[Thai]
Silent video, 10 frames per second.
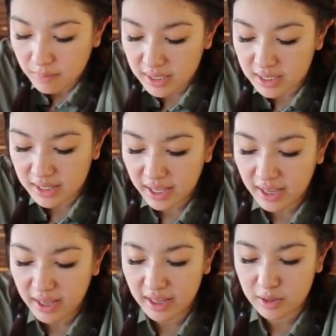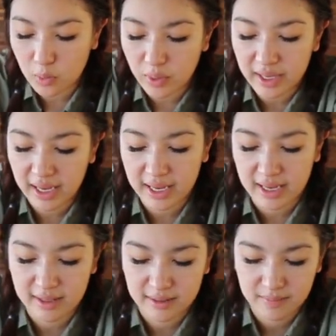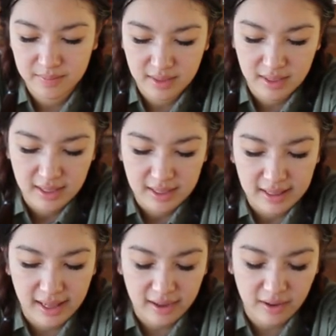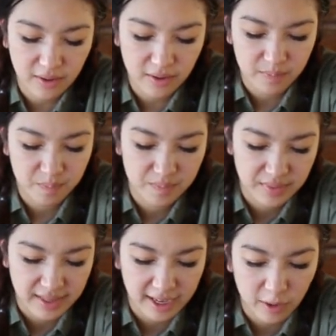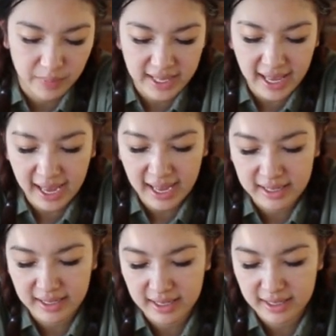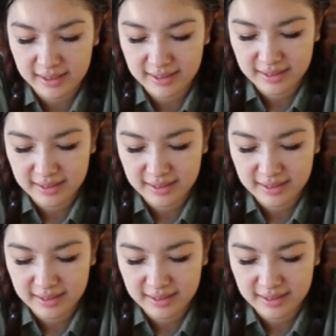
มะเขือเทศด้วยค่ะ แล้วก็เอาไปย่างค่ะ